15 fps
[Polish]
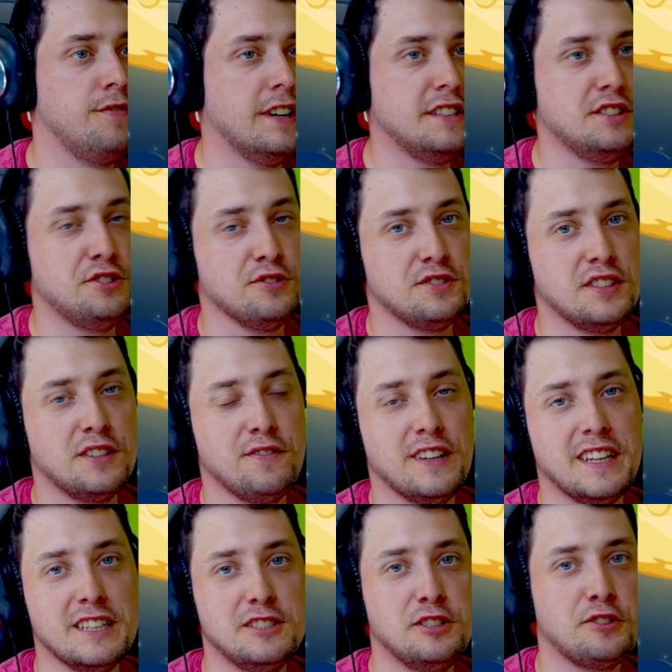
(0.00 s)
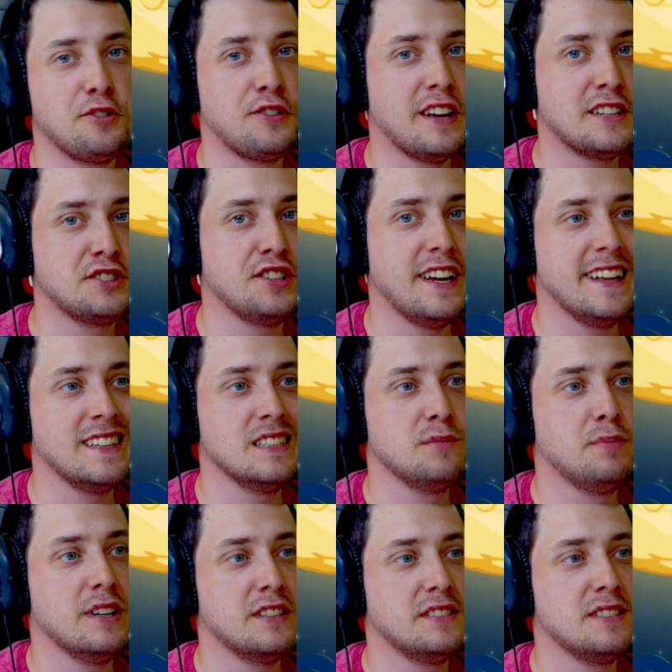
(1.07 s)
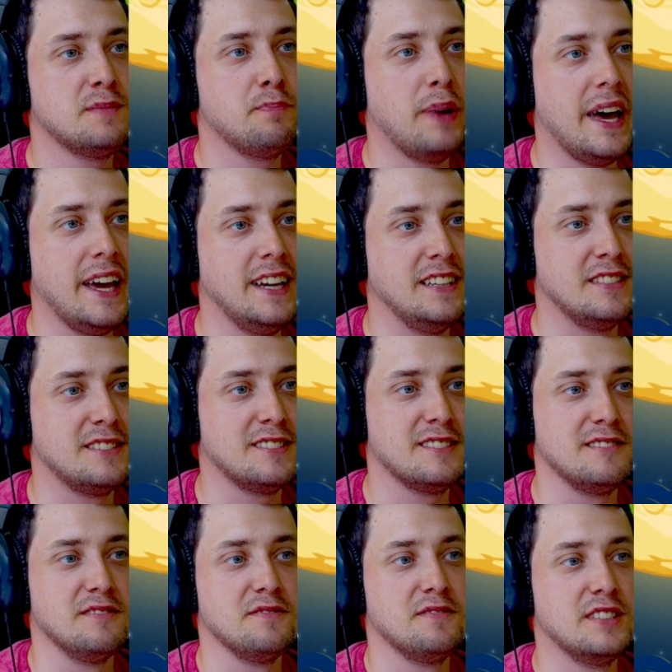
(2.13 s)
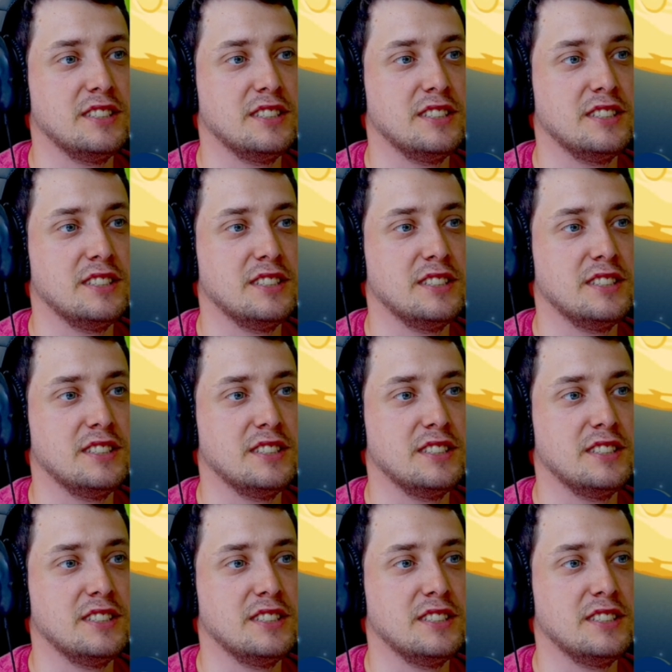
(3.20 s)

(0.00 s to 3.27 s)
2012 to także Angry Birds Space,